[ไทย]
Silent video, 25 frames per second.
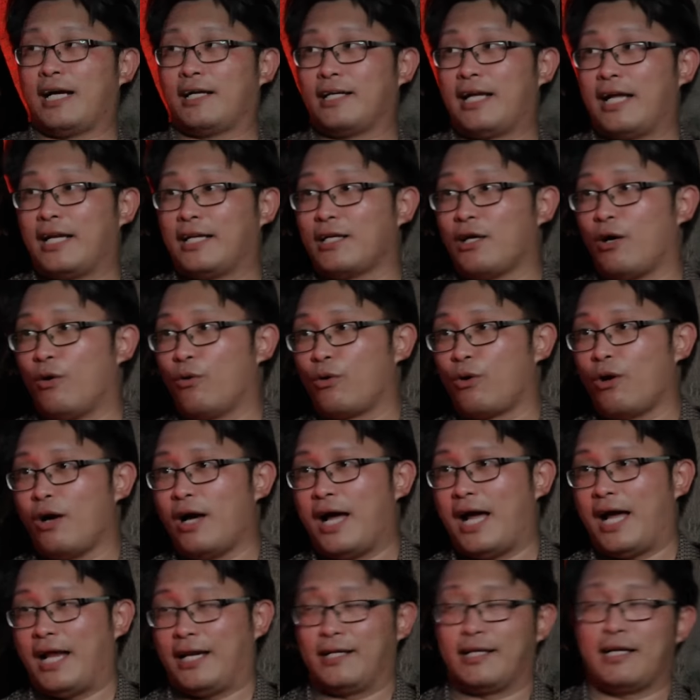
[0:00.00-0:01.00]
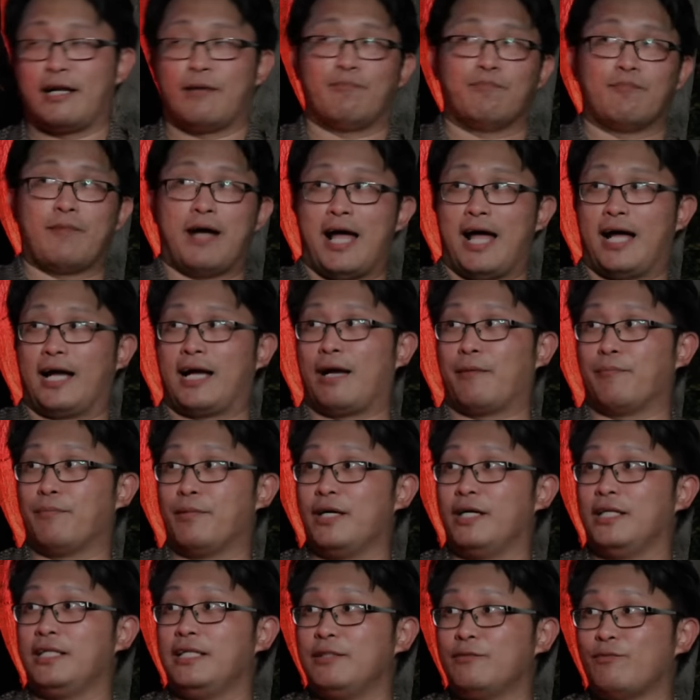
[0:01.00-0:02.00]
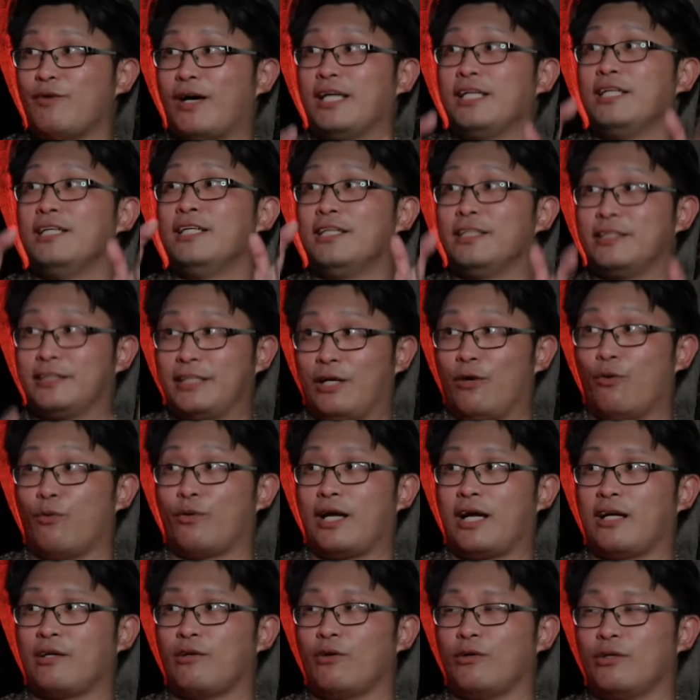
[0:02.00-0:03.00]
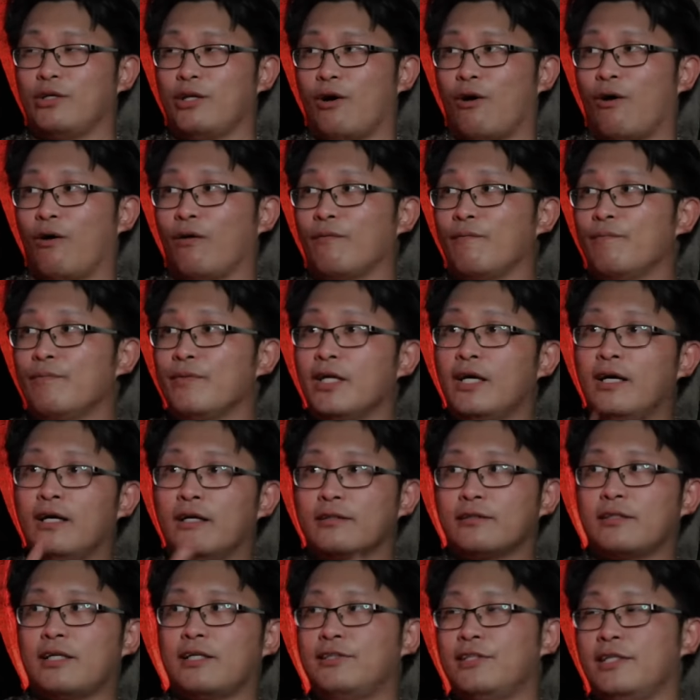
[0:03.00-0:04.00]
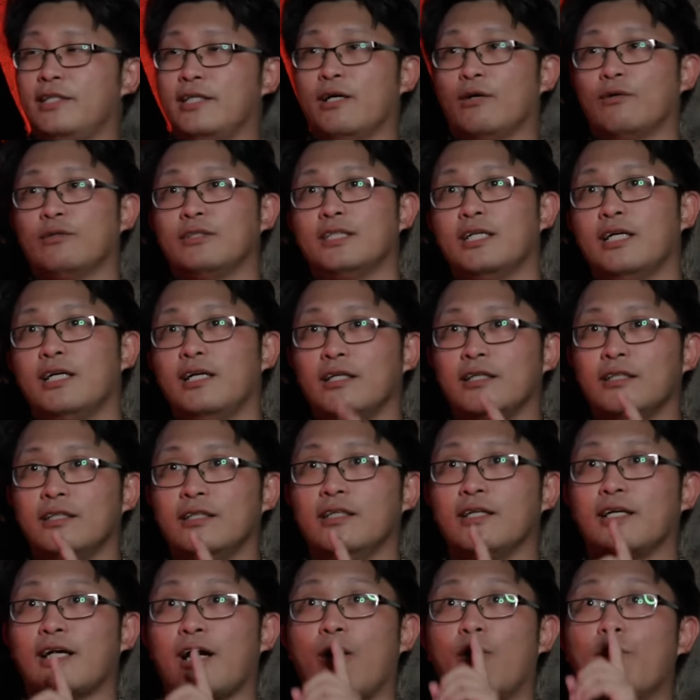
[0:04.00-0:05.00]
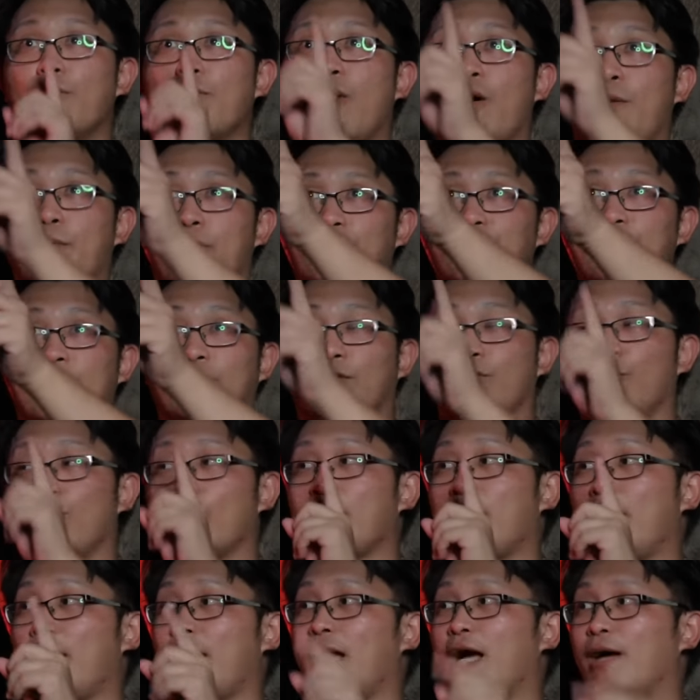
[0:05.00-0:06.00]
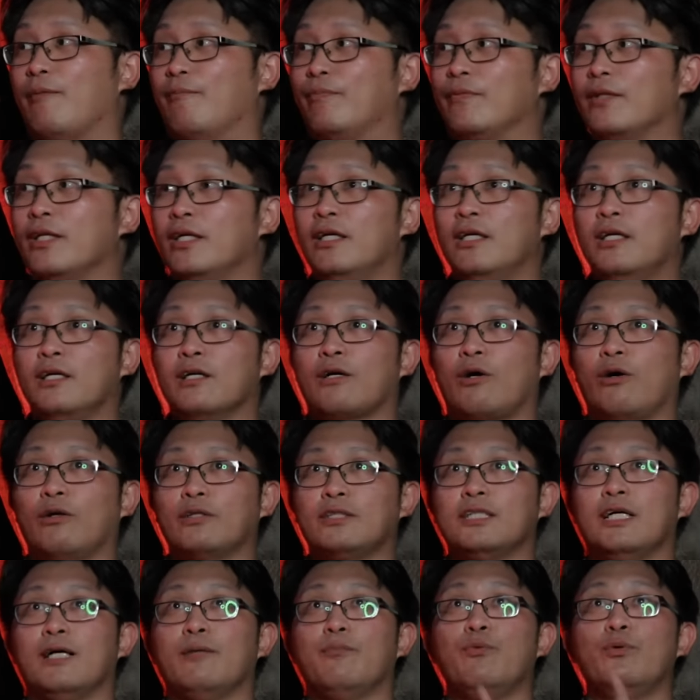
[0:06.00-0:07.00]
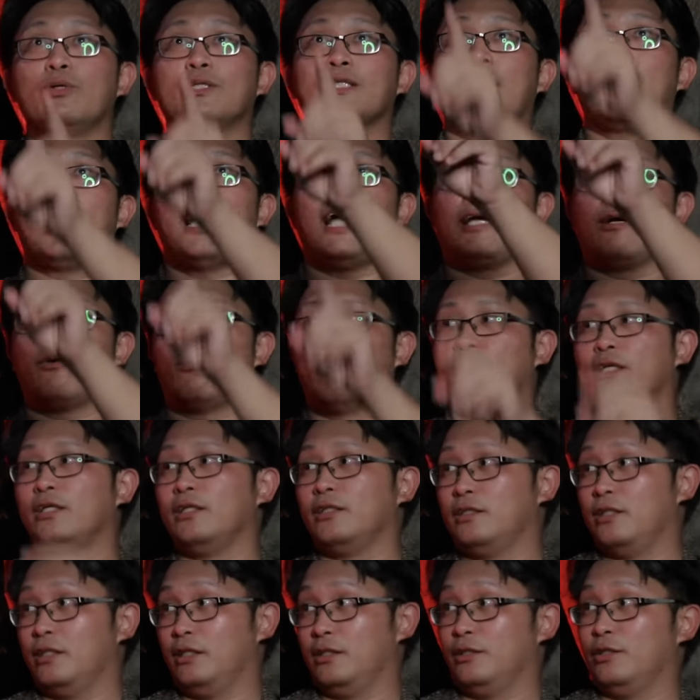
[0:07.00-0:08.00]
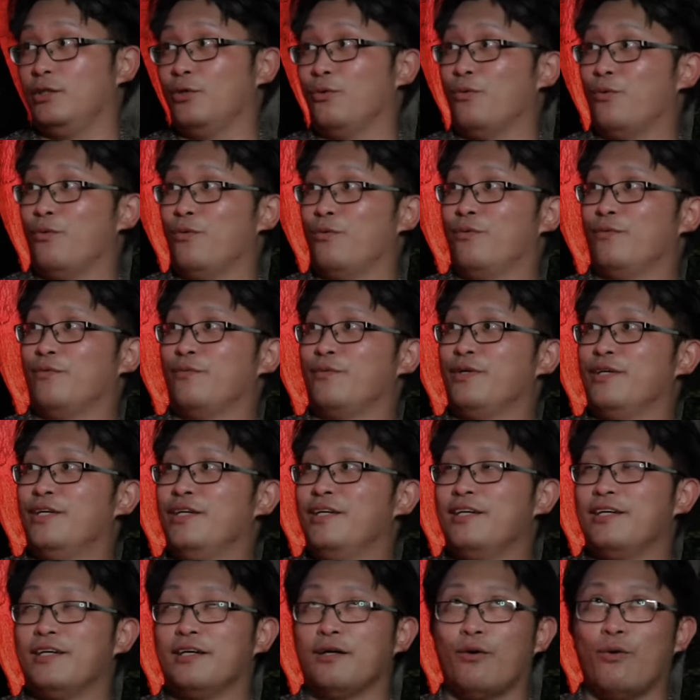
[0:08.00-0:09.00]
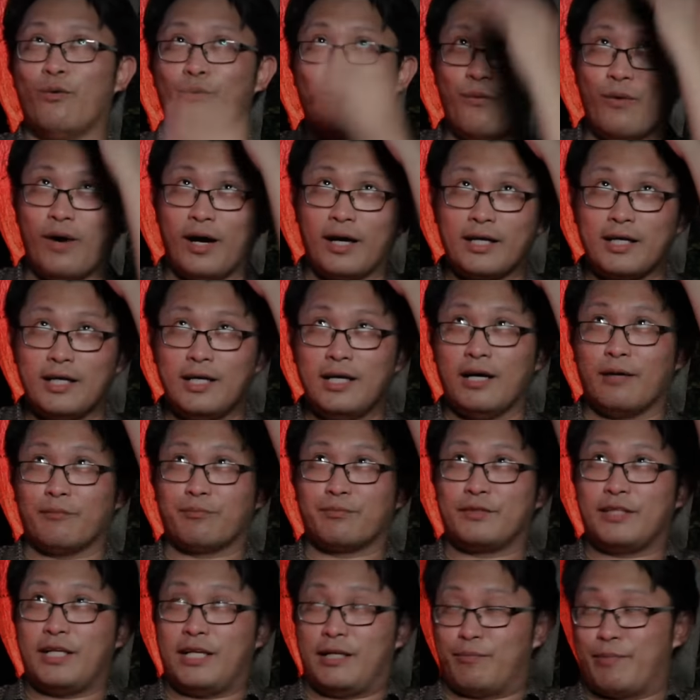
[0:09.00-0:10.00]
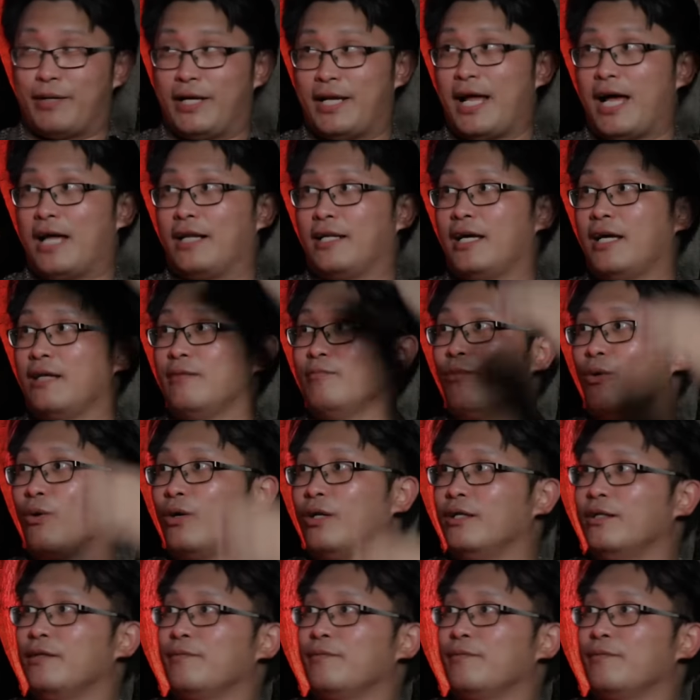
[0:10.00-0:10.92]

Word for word: กนั้นเขาก็หันกลับมาครับ เพื่อที่ว่าจะลงนั่งยองๆ แต่สิ่งที่เขาเจอคือเขามองไปฝั่งตรงข้ามเขาเจอผู้ชายคนหนึ่งยืนอยู่หัวเกือบติดเพดานด้านบน